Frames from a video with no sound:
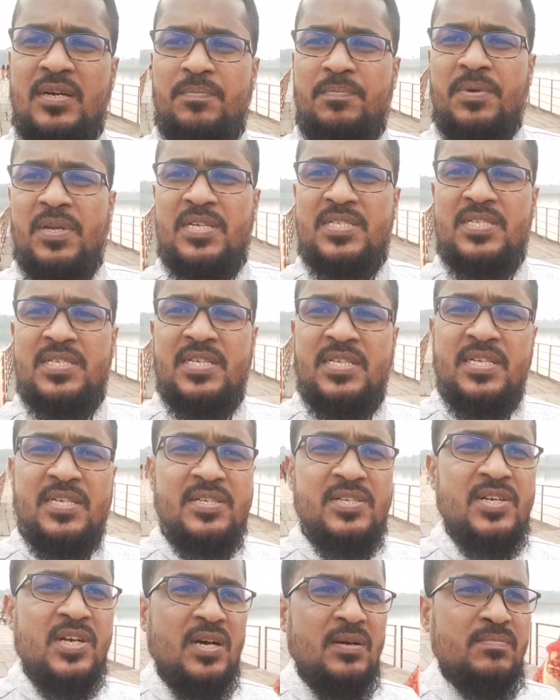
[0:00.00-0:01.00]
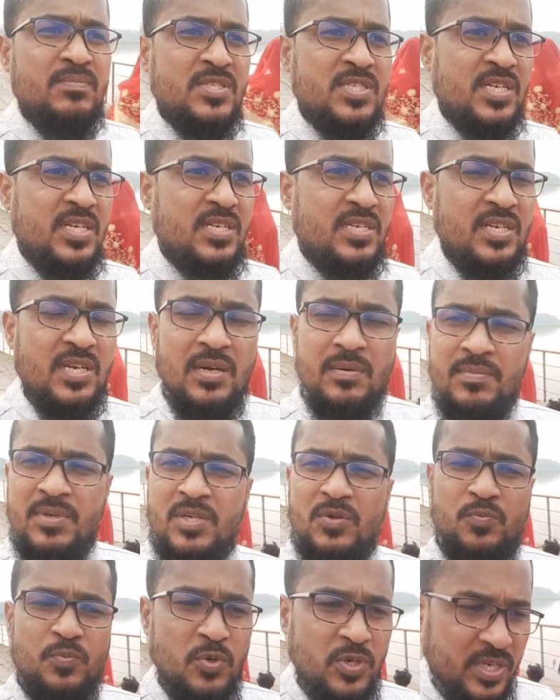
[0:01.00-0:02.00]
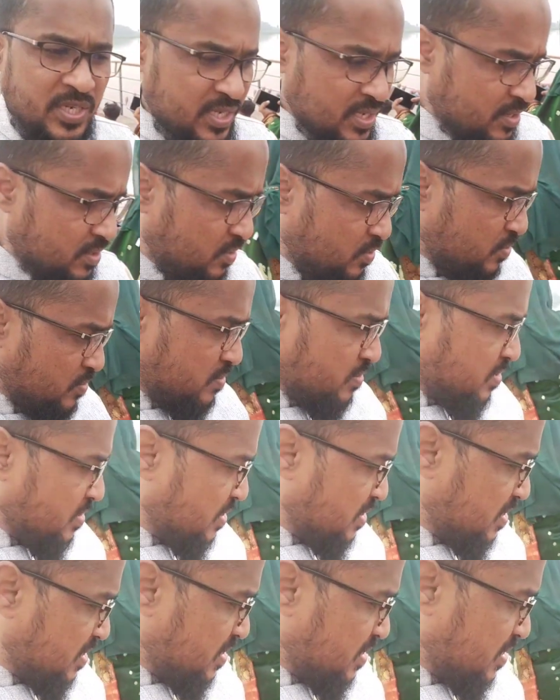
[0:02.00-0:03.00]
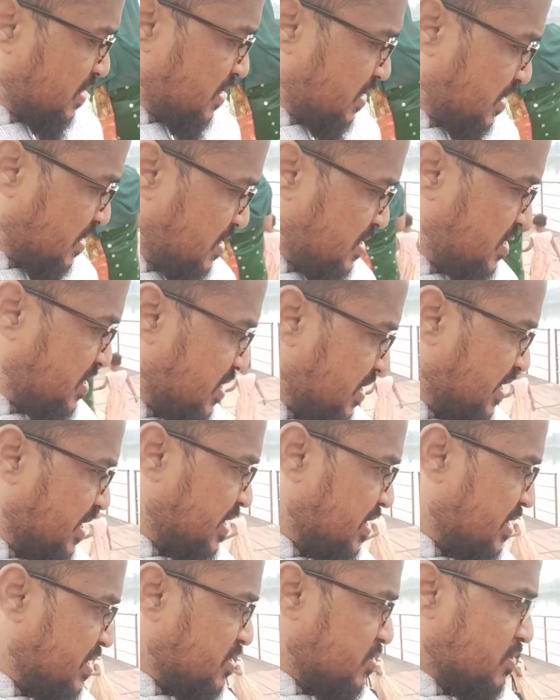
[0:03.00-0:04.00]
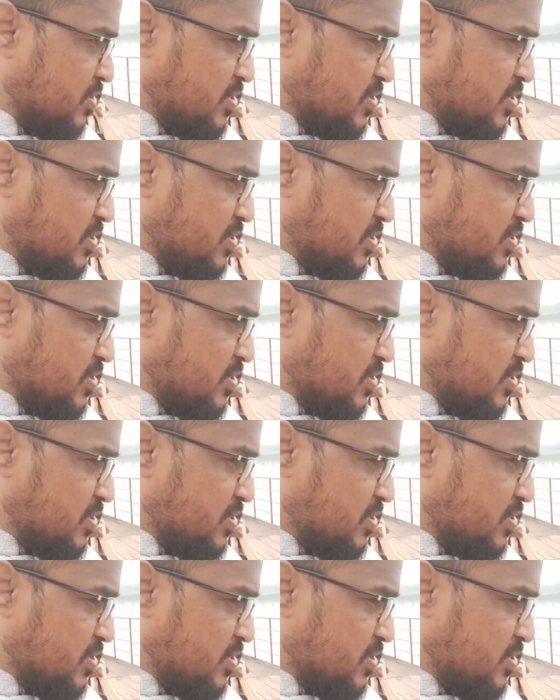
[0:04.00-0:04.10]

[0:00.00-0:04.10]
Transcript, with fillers: প্লাস্টিকের ড্রাম সেই ড্রামের উপরে কিন্তু স্টিলের কিছু